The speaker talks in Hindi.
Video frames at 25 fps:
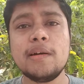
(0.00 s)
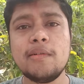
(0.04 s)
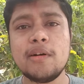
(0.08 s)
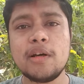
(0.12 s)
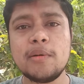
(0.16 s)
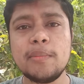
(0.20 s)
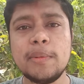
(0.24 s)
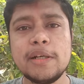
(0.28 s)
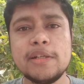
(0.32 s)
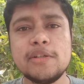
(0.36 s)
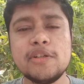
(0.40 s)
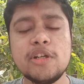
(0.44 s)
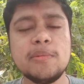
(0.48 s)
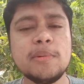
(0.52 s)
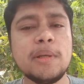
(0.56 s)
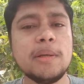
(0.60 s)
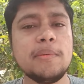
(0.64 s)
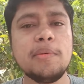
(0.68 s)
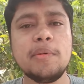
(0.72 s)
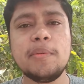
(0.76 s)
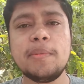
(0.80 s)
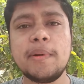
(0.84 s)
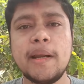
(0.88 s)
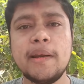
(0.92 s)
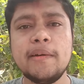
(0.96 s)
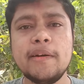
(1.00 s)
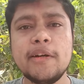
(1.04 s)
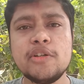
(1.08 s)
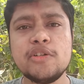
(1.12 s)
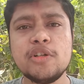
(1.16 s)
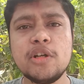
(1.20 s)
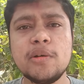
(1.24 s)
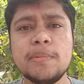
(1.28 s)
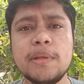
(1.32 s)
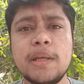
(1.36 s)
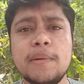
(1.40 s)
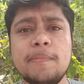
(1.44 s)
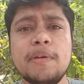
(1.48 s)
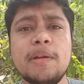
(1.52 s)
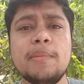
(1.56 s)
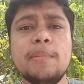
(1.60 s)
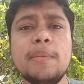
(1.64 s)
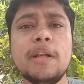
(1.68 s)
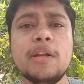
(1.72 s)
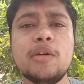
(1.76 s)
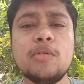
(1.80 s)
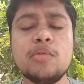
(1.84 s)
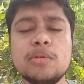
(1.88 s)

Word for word: गवर्नमेंट जॉब या फिर प्राइवेट जॉब या फिर मेरे